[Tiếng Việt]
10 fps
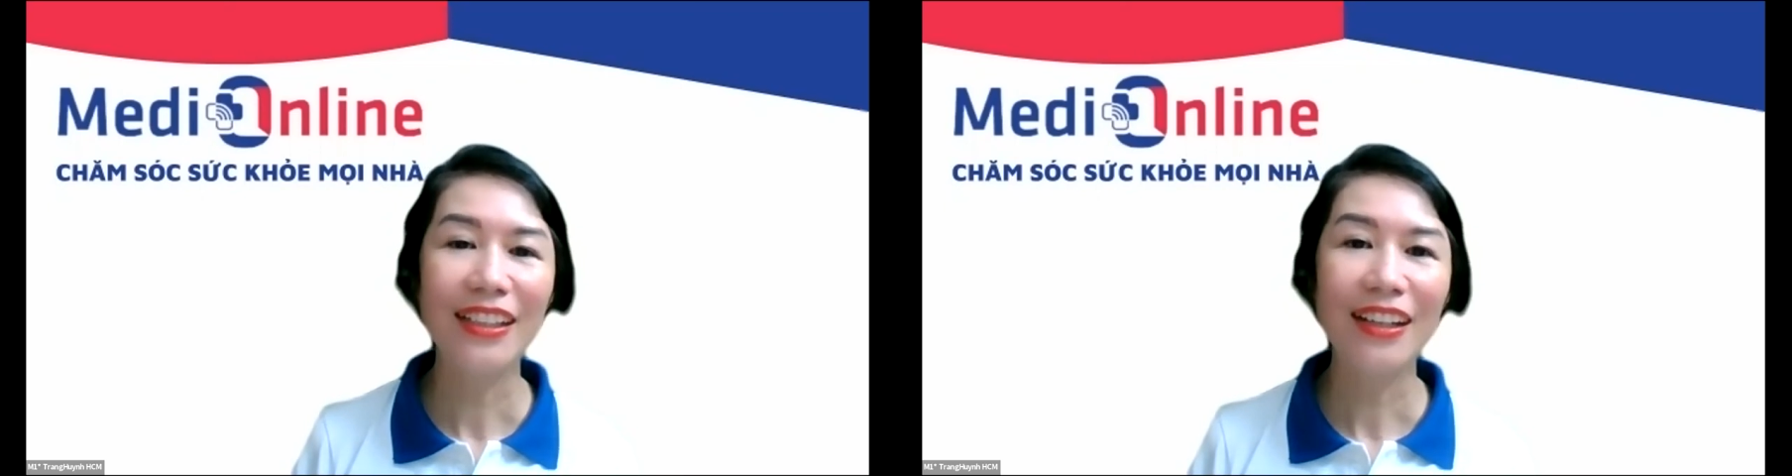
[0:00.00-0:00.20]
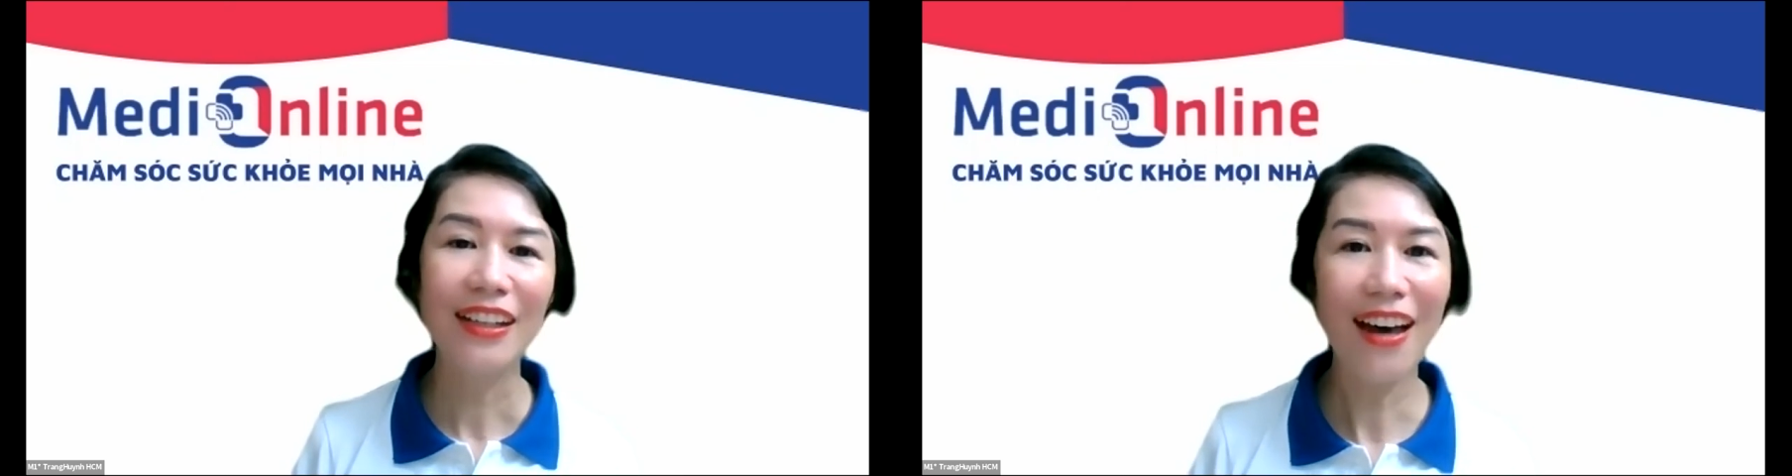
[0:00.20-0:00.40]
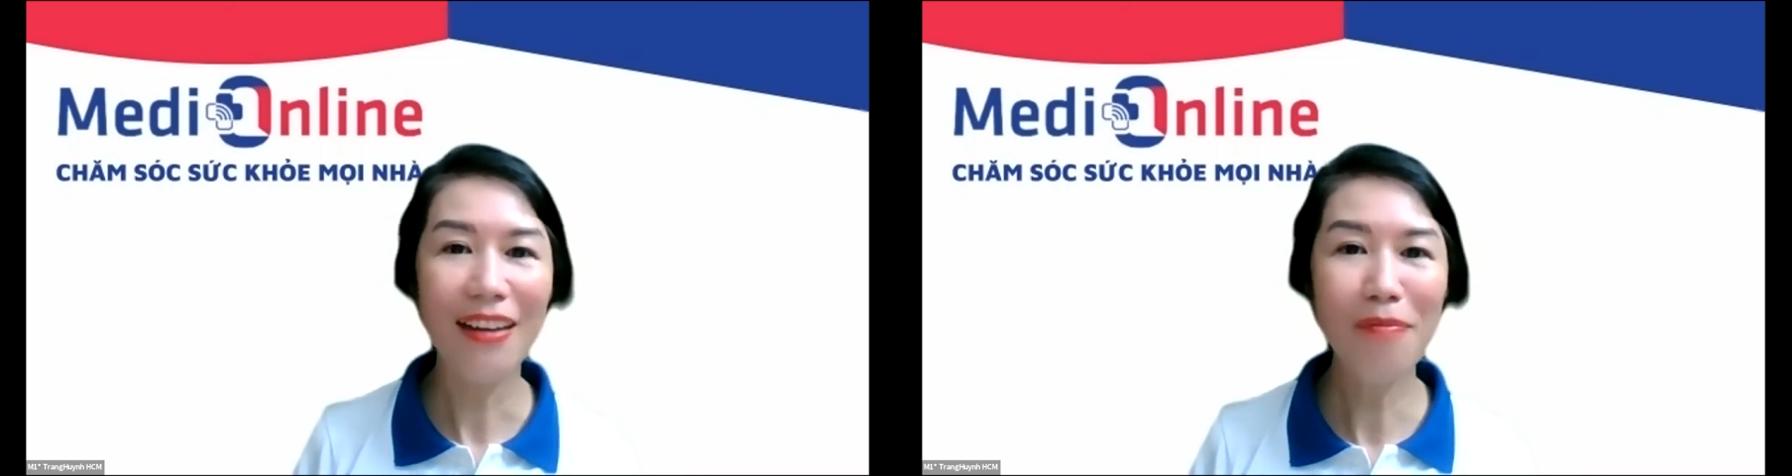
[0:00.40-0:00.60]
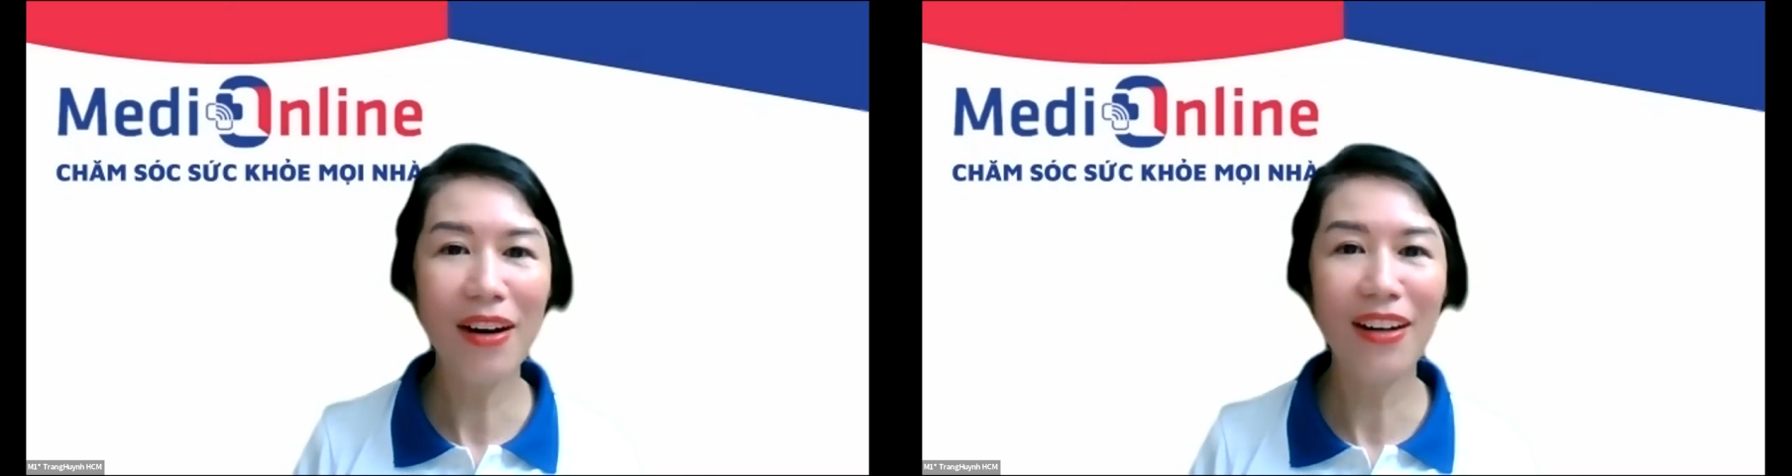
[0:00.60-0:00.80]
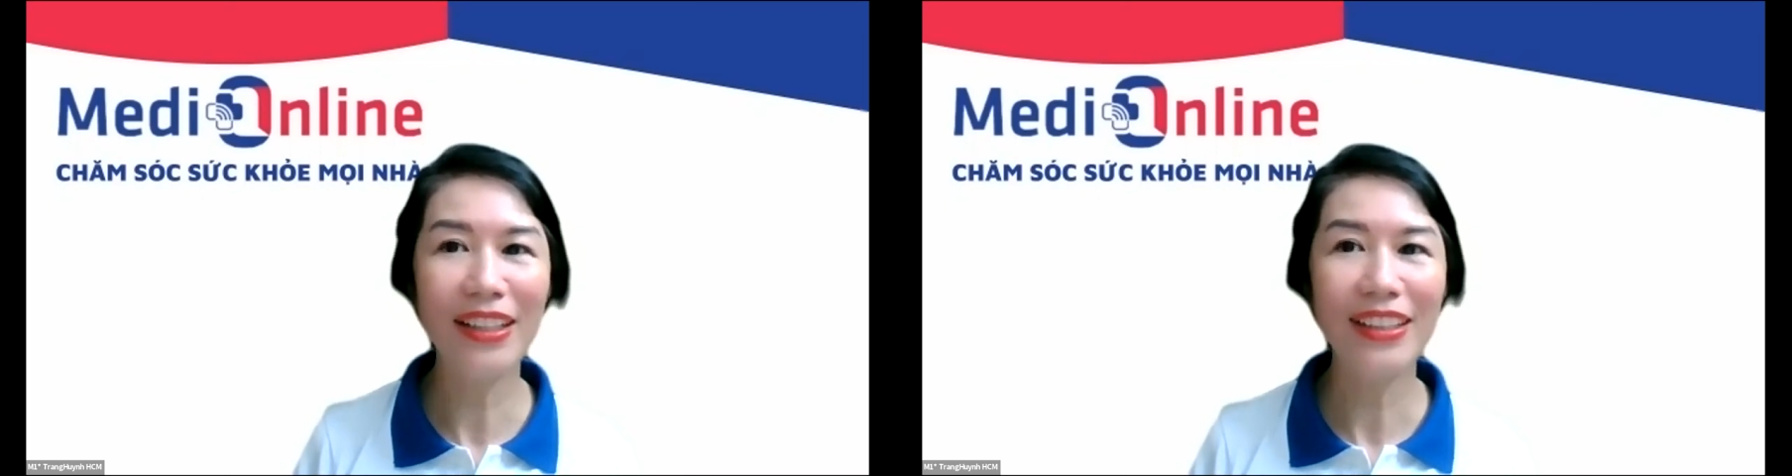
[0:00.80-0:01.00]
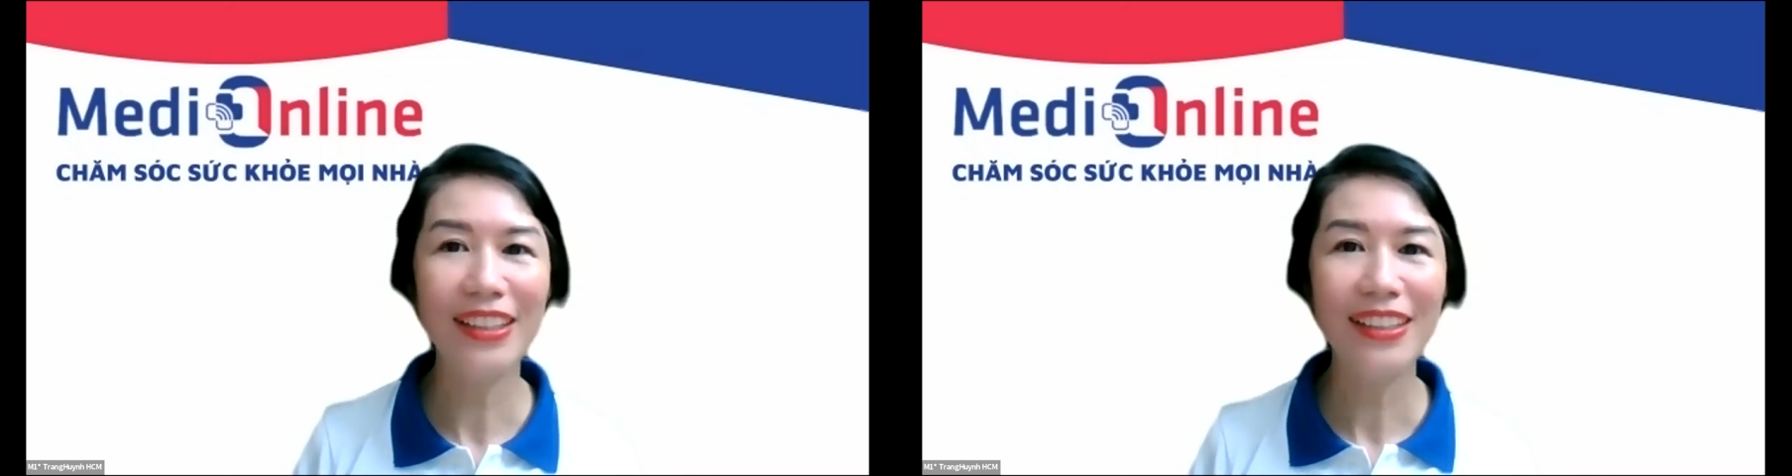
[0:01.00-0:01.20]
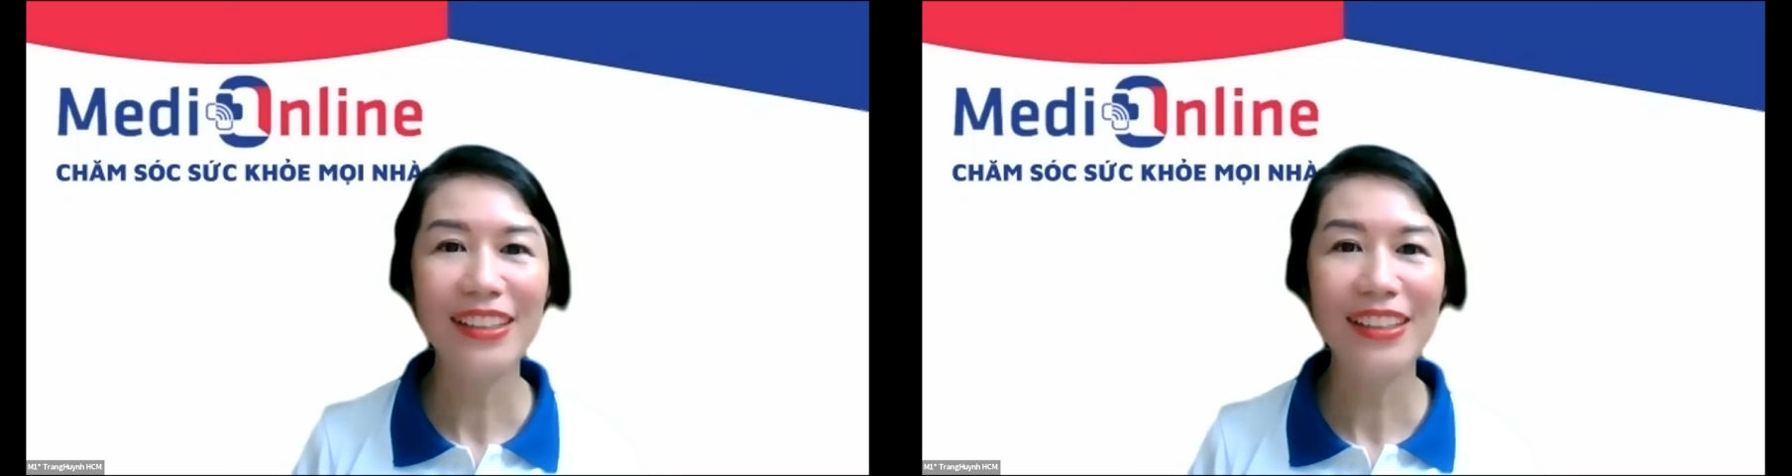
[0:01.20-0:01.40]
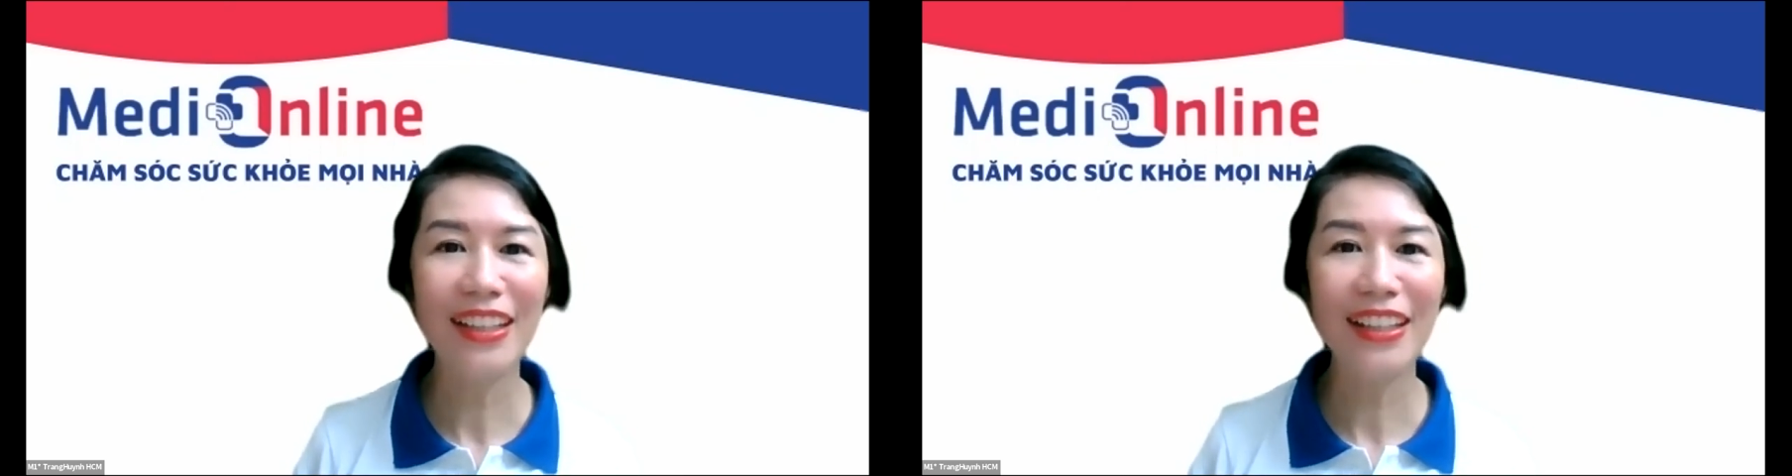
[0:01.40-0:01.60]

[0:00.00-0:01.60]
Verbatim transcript: có thể mời à,